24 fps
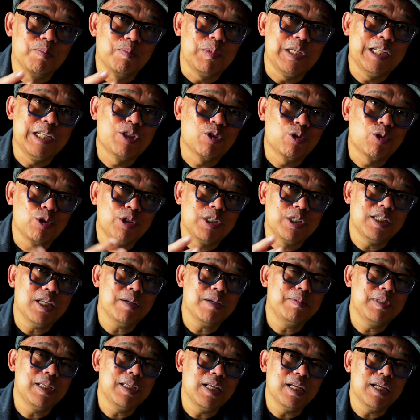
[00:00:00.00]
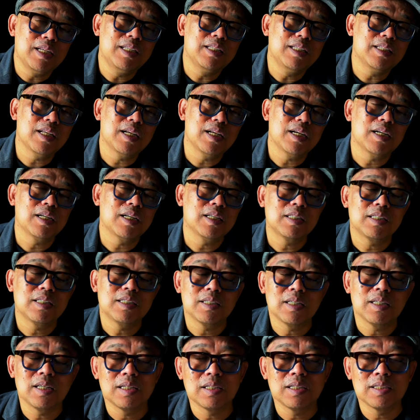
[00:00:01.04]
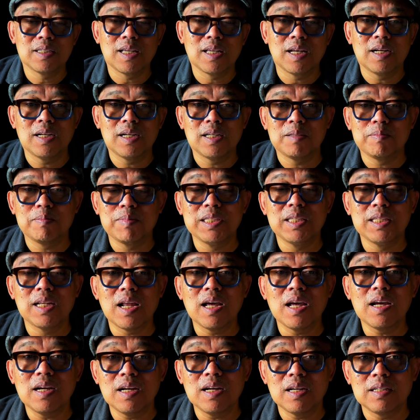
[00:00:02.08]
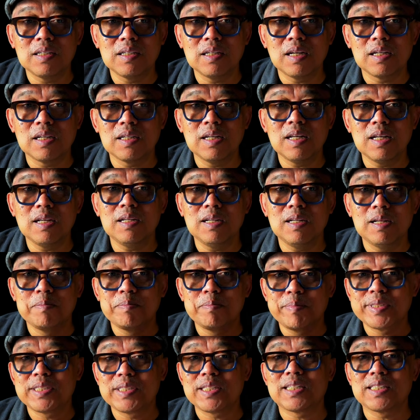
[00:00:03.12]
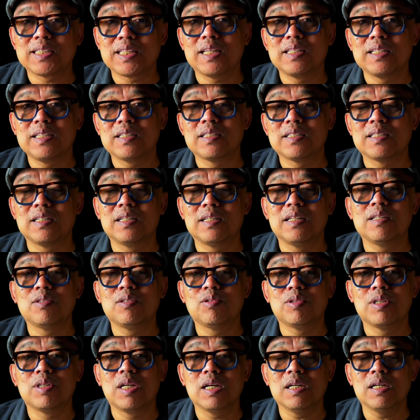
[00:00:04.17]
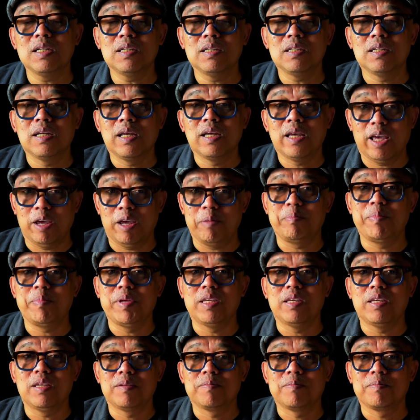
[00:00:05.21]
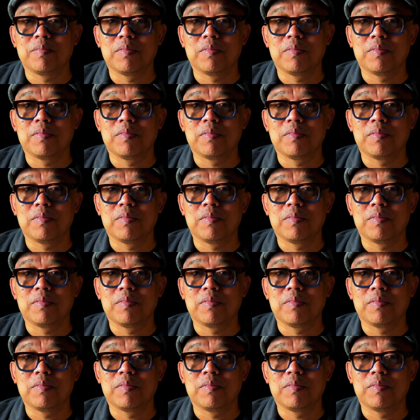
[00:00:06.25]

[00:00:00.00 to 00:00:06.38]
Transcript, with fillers: Diskusinya menjadi sangat sangat menyenangkan karena pesertanya sendiri sudah happy.